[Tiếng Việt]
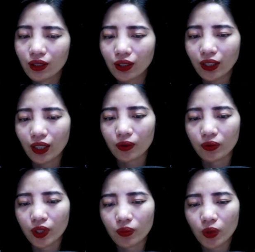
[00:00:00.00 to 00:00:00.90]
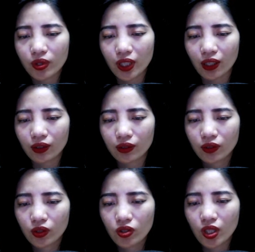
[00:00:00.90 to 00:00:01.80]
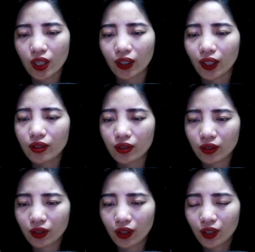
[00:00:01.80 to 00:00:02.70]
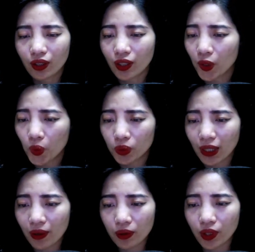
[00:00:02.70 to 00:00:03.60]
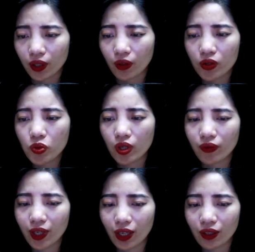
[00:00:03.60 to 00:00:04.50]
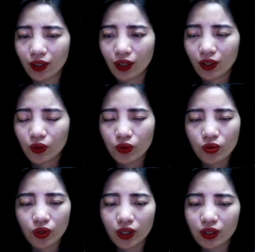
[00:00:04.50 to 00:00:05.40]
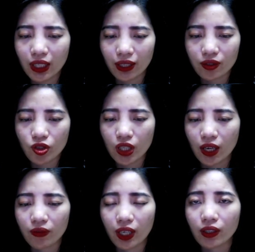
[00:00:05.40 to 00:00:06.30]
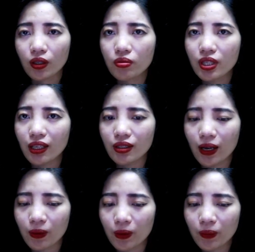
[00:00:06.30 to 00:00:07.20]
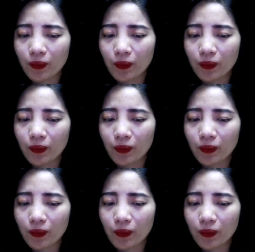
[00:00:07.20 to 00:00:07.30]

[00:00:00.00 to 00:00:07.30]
Tách cà phê mỗi sáng chỉ là cái cớ để cô ta có thể nói chuyện với anh dù đơn giản chỉ là vài câu xã giao.